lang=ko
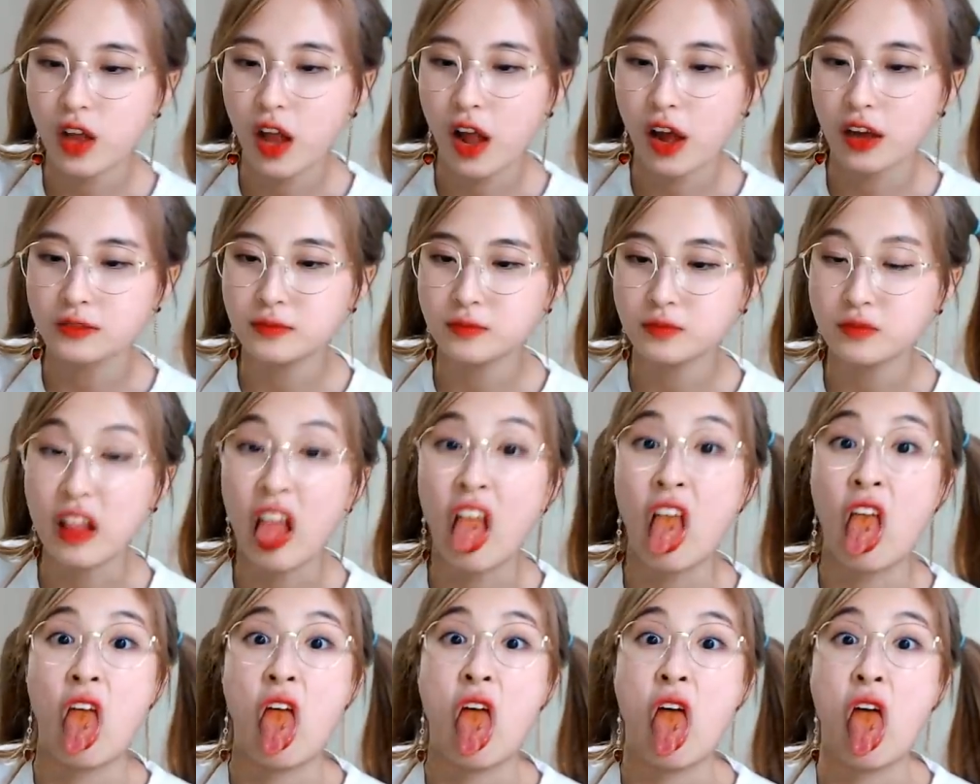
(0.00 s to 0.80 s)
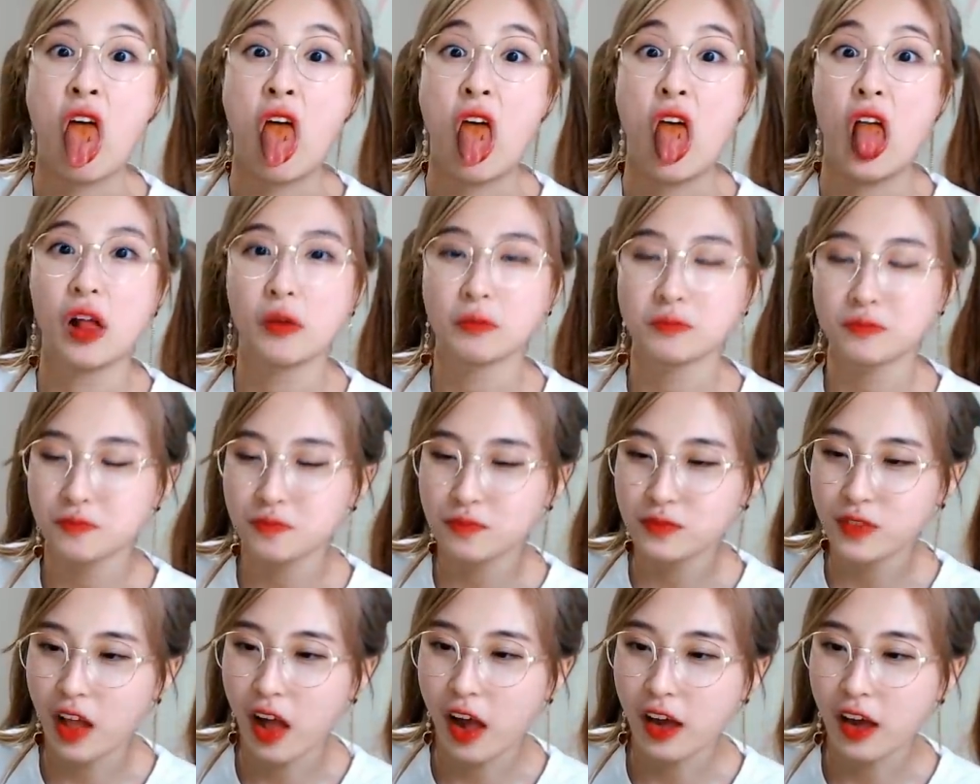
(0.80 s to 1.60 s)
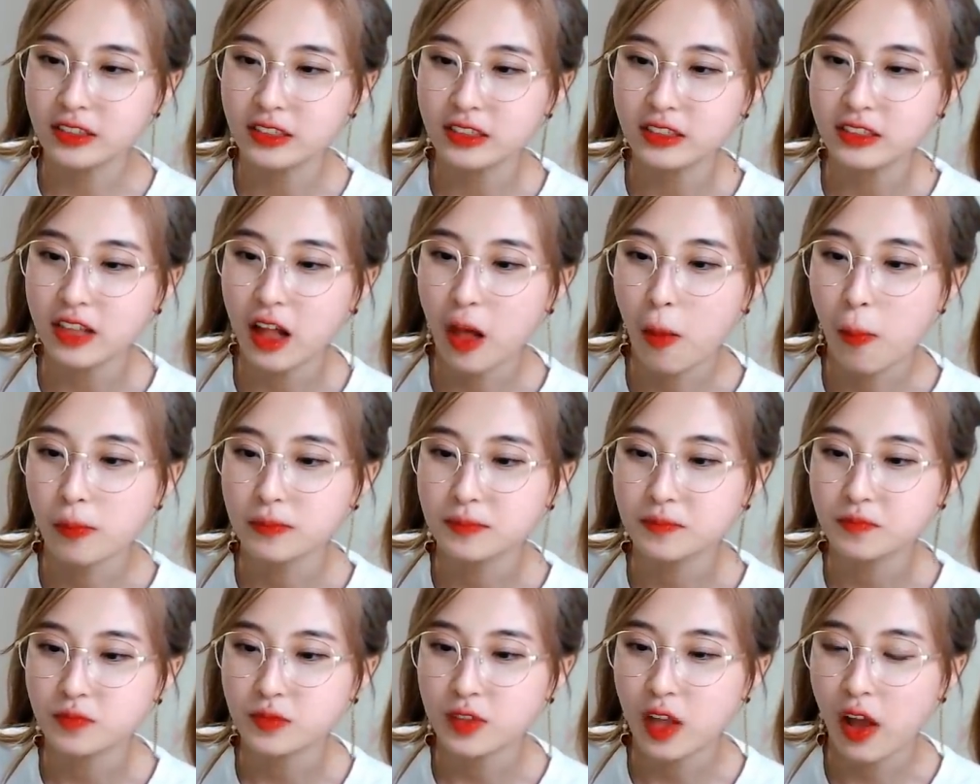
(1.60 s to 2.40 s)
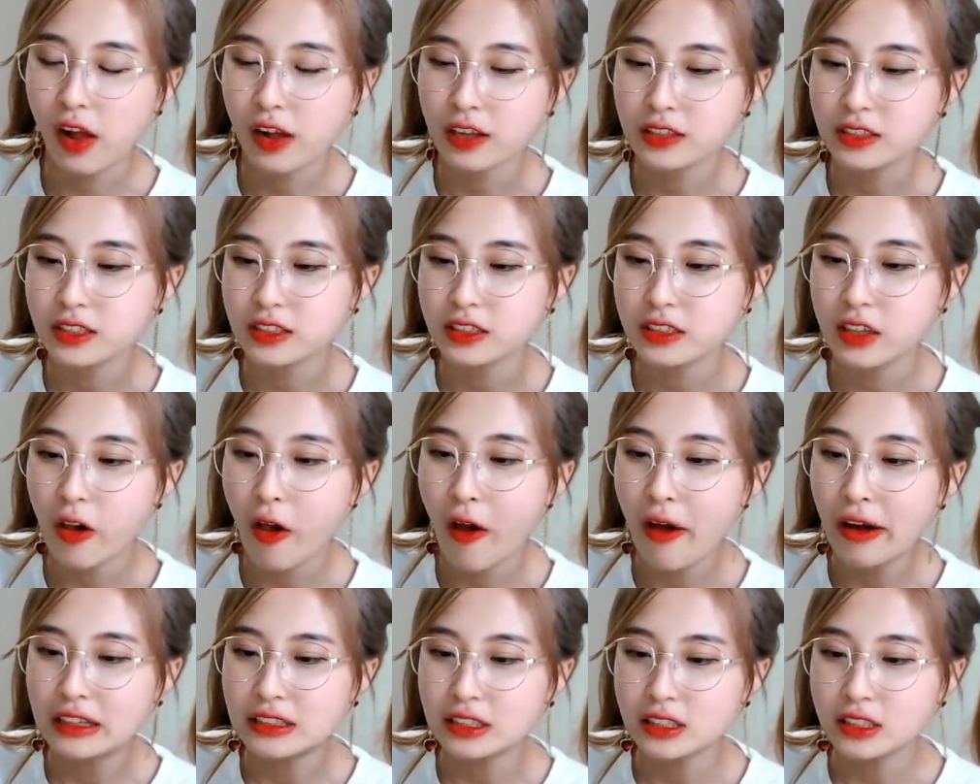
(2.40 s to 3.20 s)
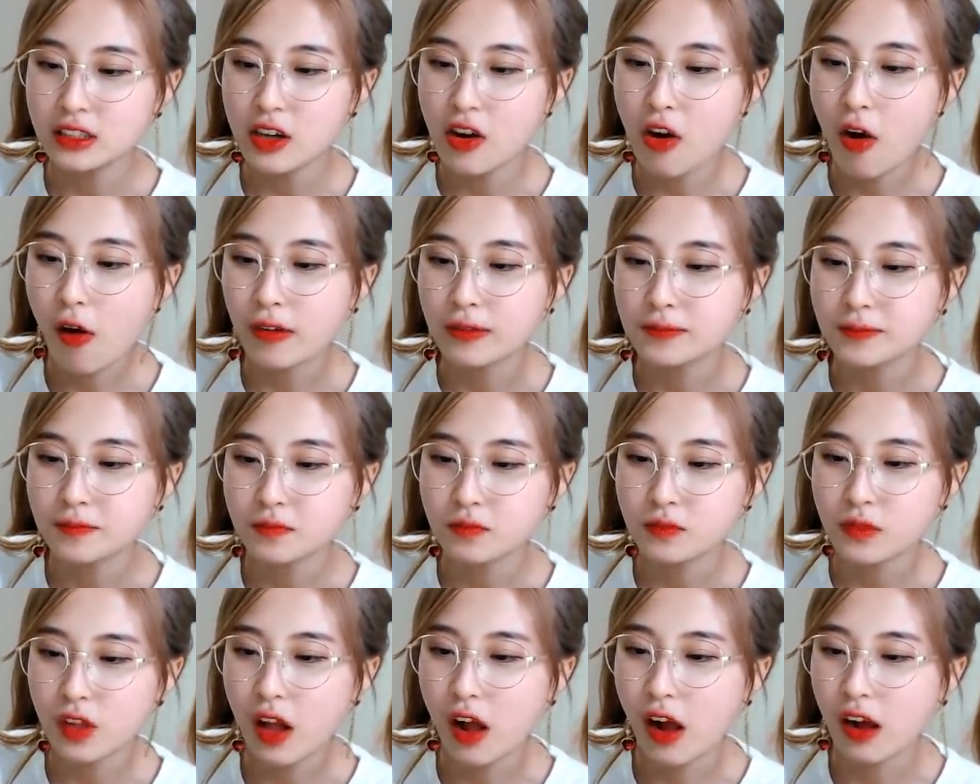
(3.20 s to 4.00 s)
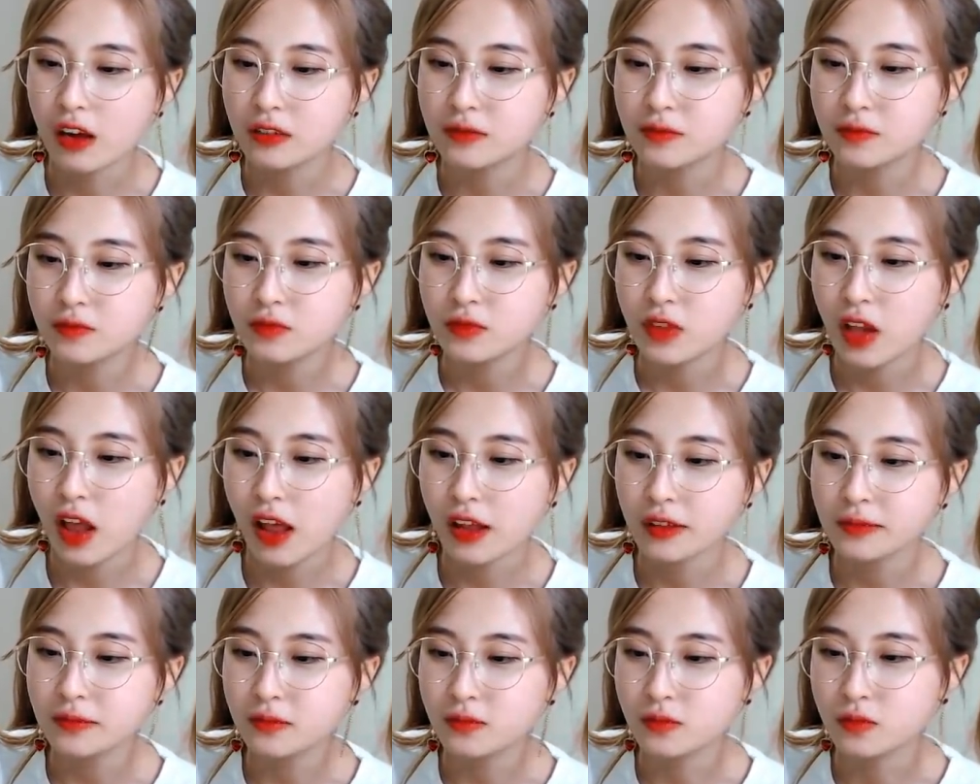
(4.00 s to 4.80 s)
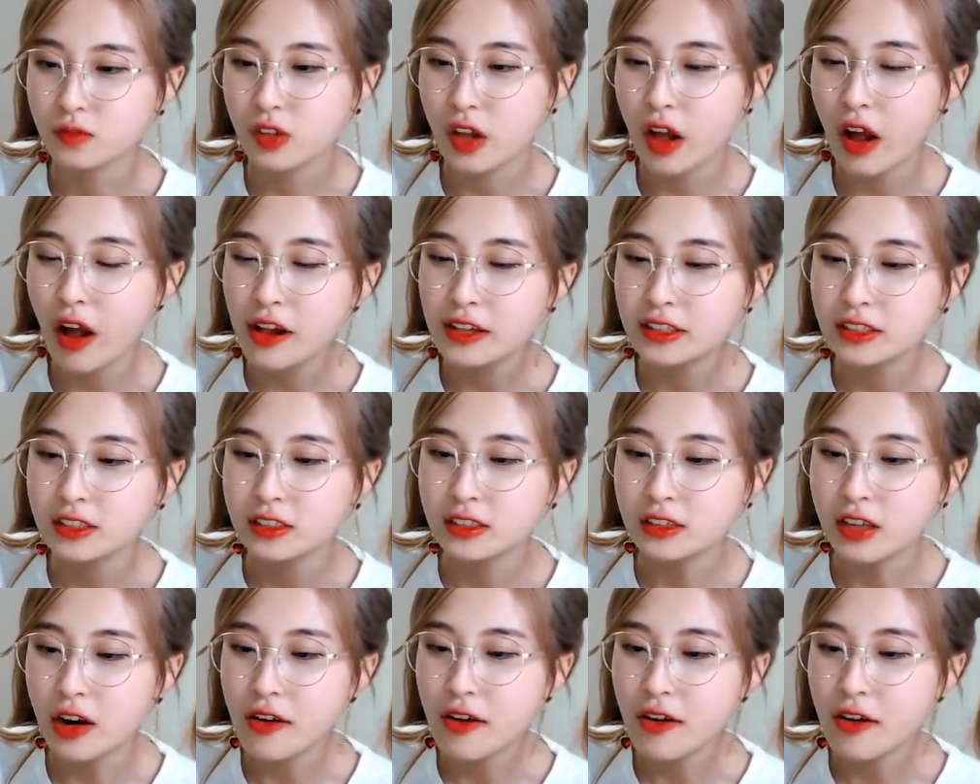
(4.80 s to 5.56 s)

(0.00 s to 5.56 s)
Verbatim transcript: 버스 기사 아저씨 여기 앉았는데 그 바로 뒷자리 사람이 나 보면서 깜짝 놀랬던 거야. 근데 엄마가